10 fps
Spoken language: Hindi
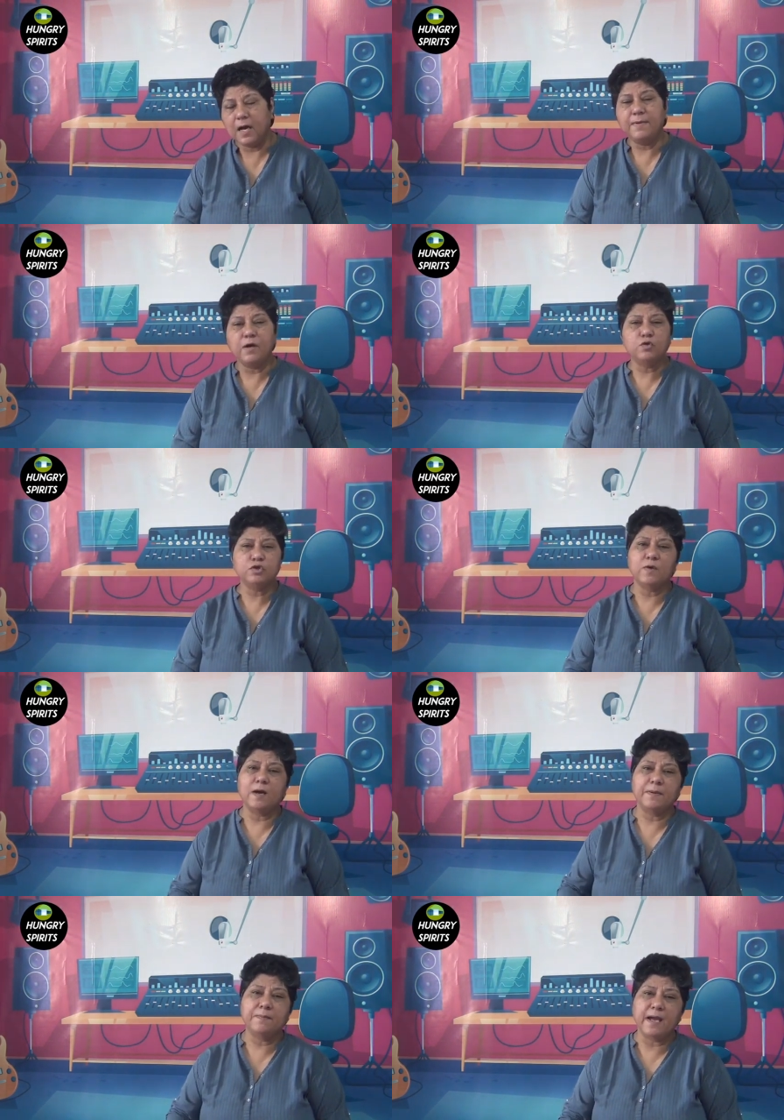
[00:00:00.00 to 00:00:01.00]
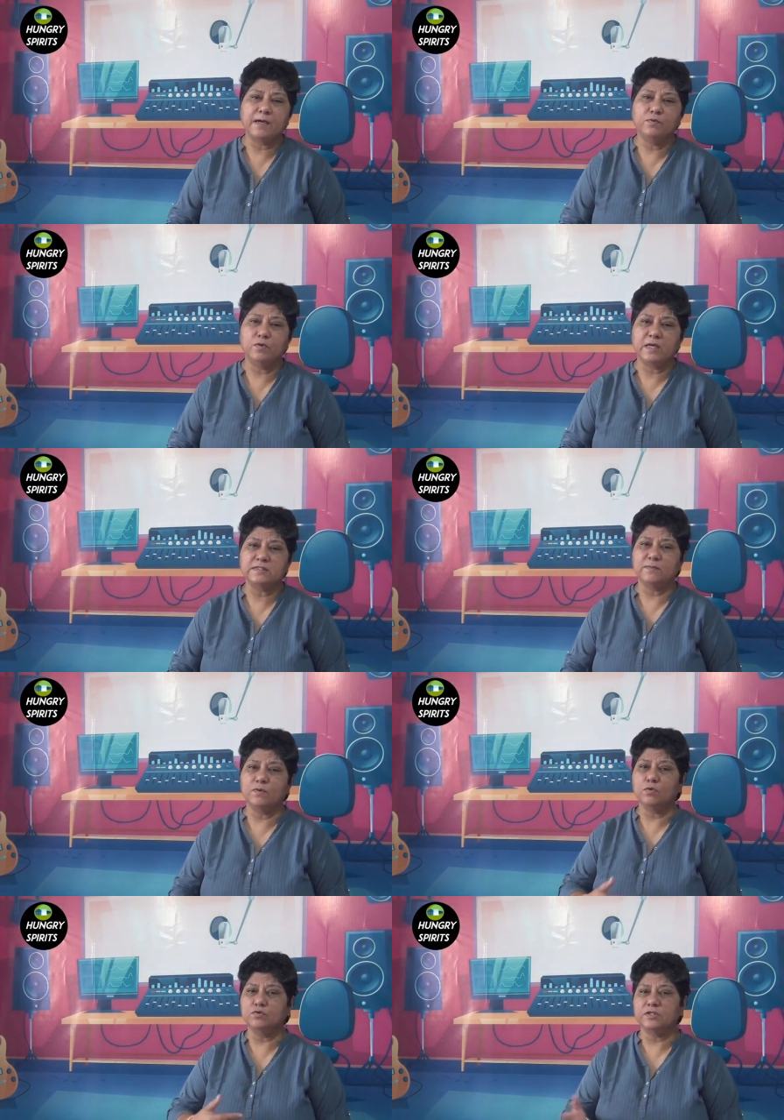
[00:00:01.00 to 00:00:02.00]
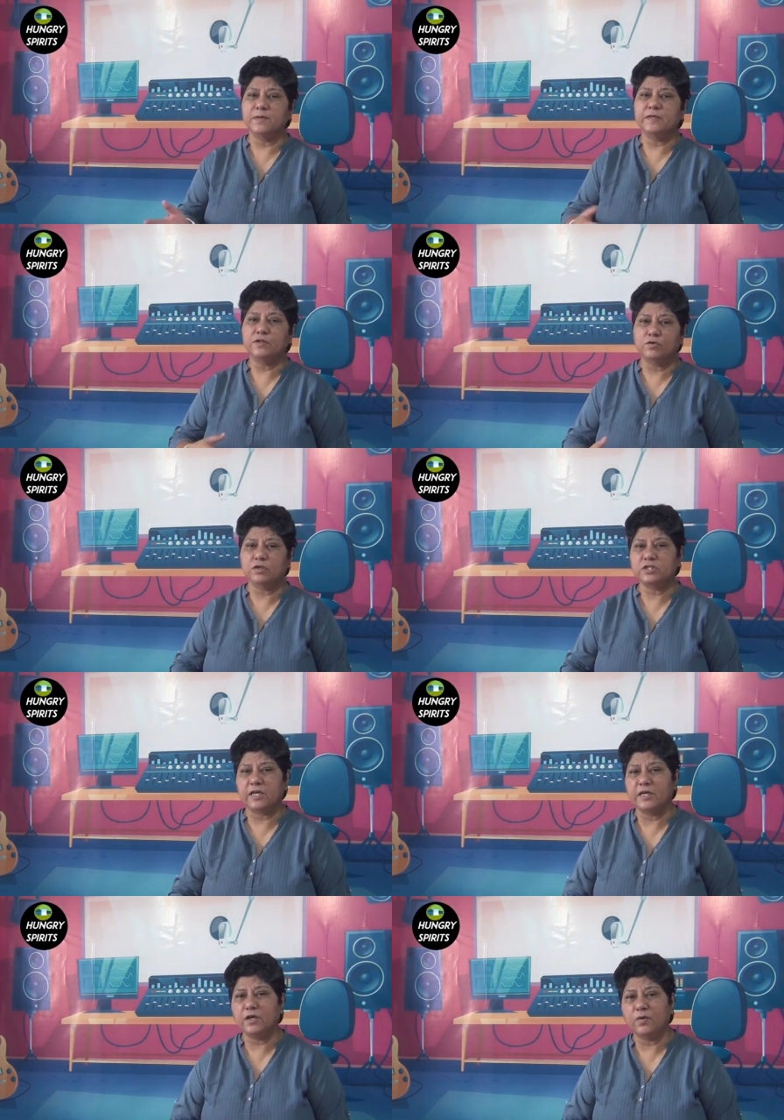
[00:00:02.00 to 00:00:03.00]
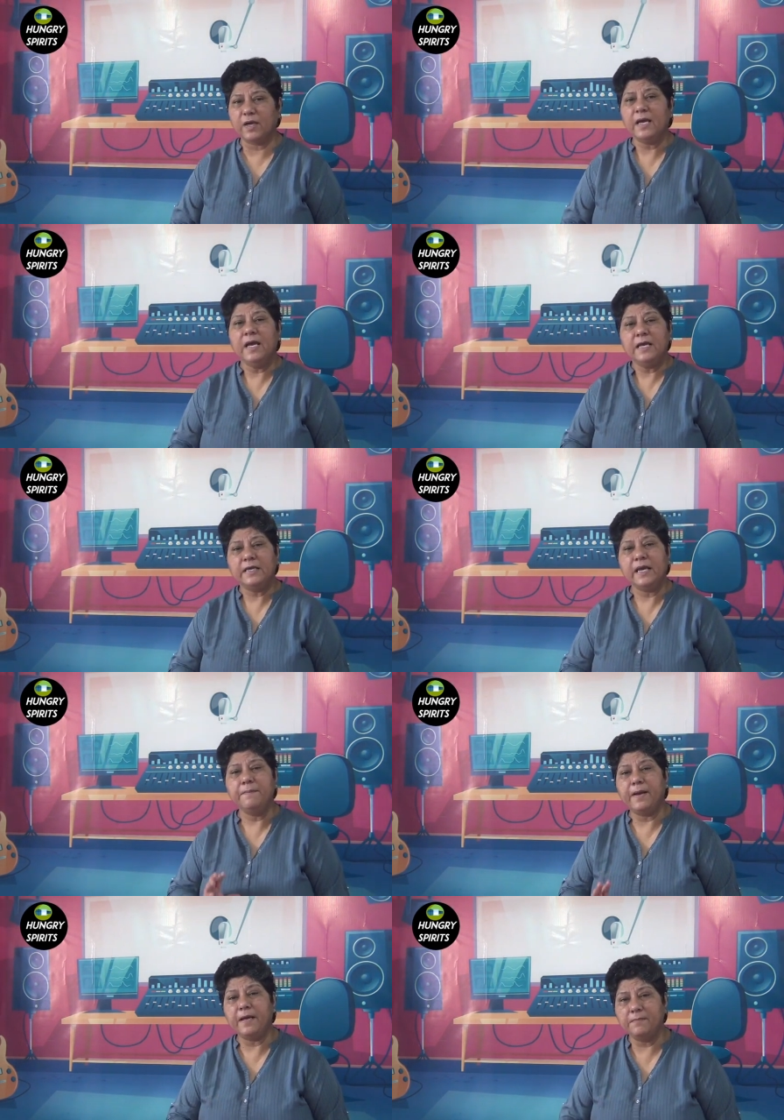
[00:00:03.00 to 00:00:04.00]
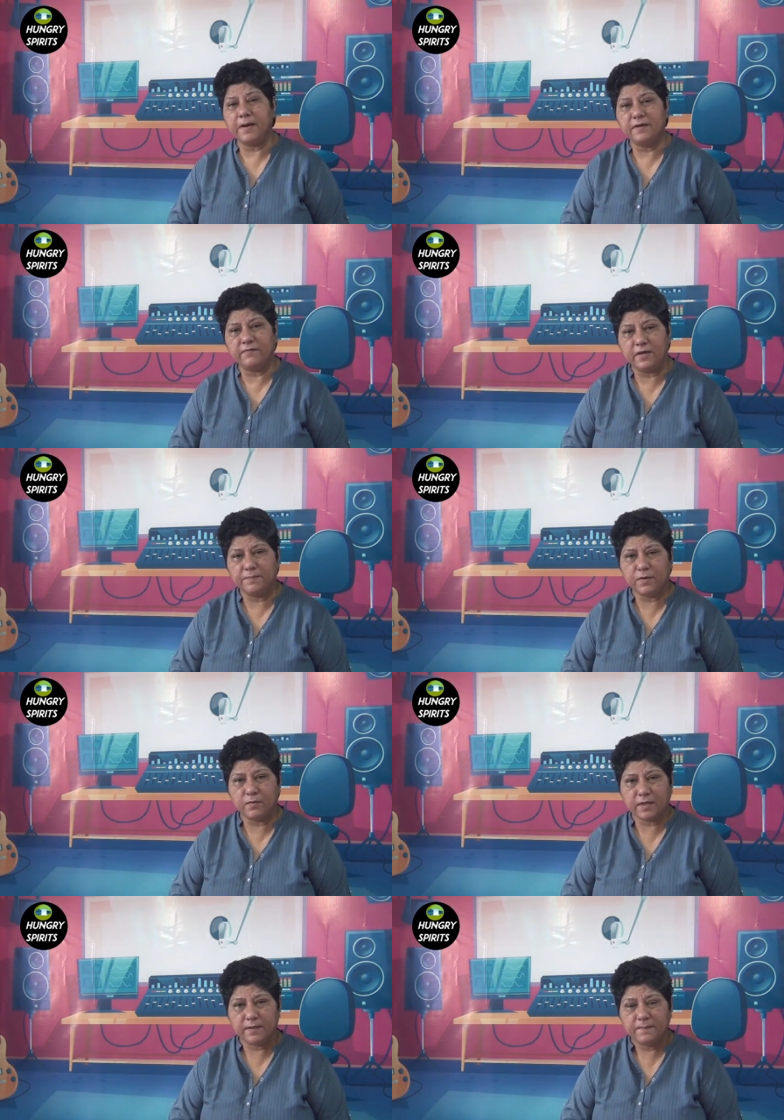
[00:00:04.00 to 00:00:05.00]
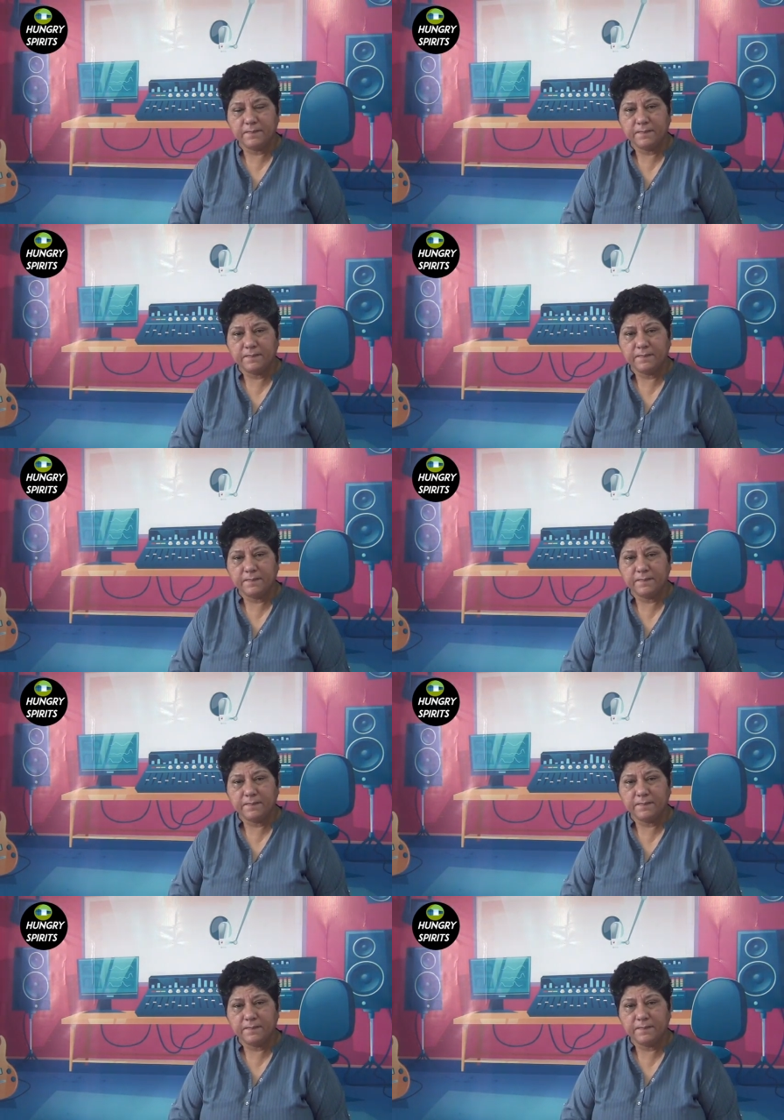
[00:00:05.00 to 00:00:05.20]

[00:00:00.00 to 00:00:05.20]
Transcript: अब अंकुश वहां पे बैग भूल गया सब लोग गुस्से में इधर उधर चले गए होंगे ये बहन भाई वहीं पे होंगे